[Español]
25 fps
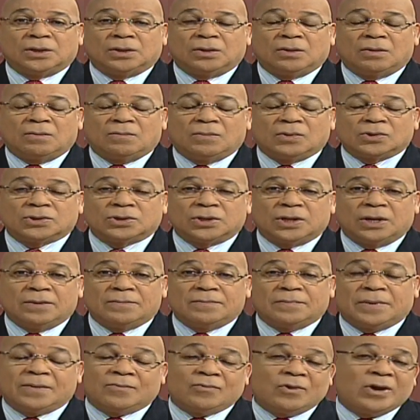Como
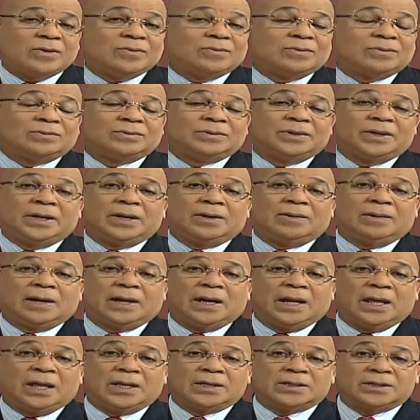siempre, bueno, quiero
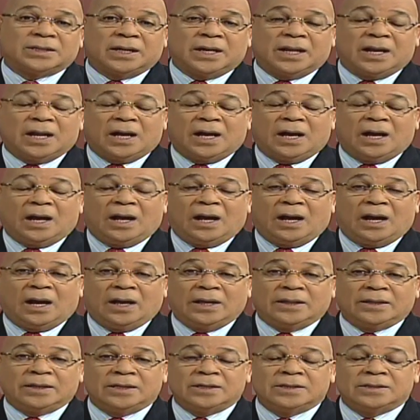agradecer
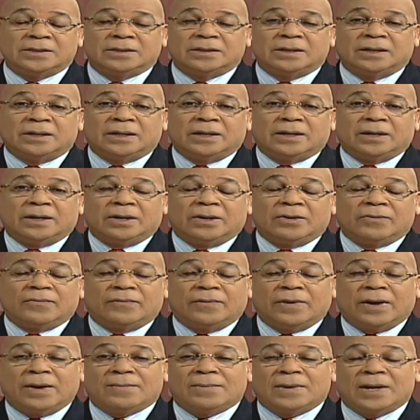a Edith
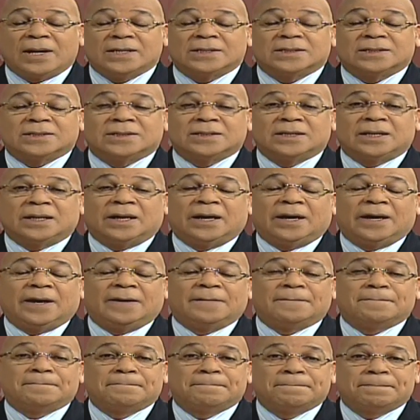Febles
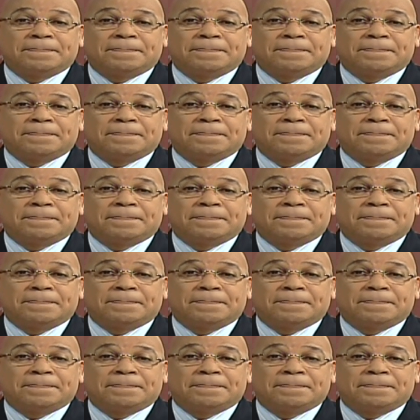que